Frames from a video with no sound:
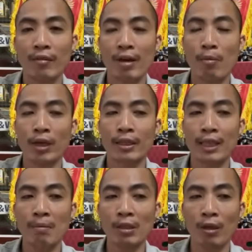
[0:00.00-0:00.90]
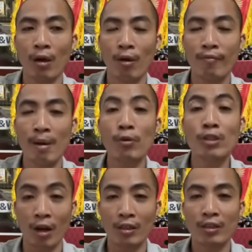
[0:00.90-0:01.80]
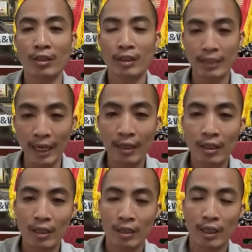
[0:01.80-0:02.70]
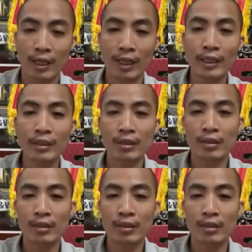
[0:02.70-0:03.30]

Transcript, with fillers: và mỗi lần tắm bác nhỏ khoảng ba bốn giọt nhá đấy